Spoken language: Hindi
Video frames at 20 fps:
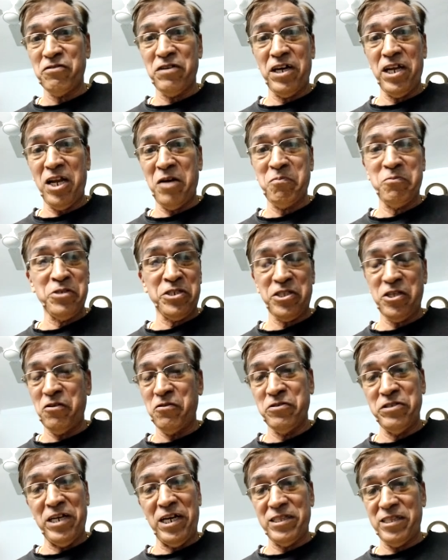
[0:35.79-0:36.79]
छुड़ाना
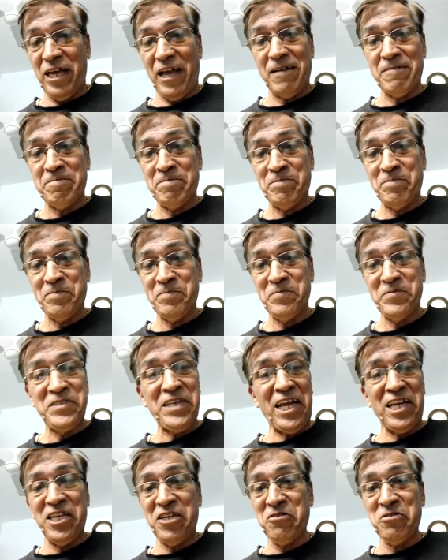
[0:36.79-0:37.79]
मुश्किल हो जाता है
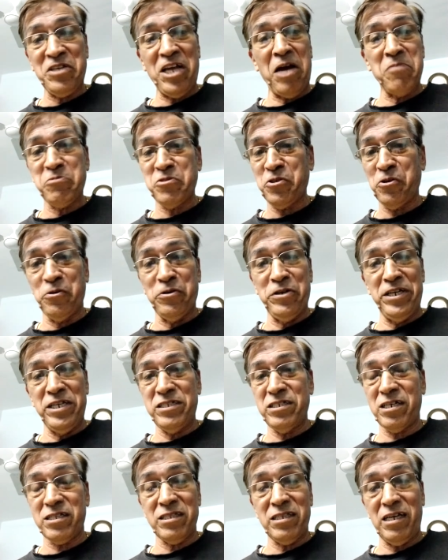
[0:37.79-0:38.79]
यानी कि उसे आप छोड़ नहीं
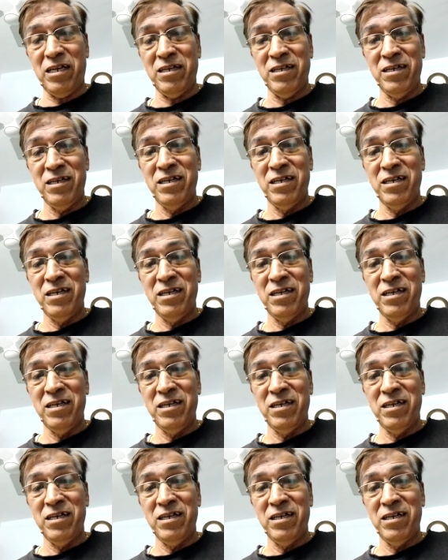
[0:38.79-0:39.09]
सकते